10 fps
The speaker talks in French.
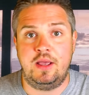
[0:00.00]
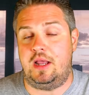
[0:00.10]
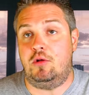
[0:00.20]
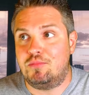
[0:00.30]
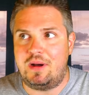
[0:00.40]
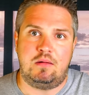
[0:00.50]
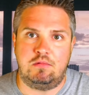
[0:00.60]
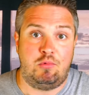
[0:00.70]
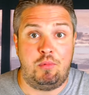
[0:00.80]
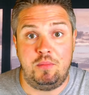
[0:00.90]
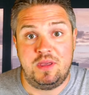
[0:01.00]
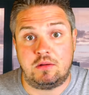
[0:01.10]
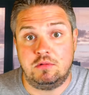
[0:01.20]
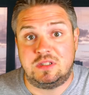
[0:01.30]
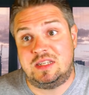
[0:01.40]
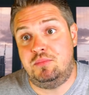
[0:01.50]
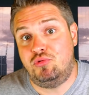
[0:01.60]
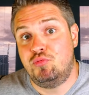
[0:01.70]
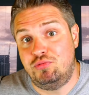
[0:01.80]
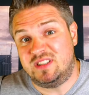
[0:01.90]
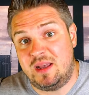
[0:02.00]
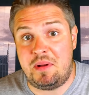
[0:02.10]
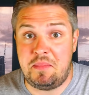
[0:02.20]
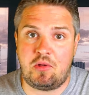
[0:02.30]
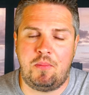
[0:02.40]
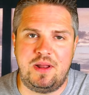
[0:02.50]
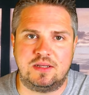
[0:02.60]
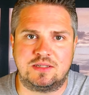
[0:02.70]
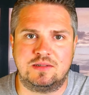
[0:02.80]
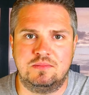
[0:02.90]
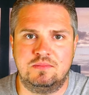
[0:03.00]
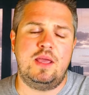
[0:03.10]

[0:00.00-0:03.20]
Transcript: et donc bah, on comprend bien que c'est beaucoup plus simple à mettre en place.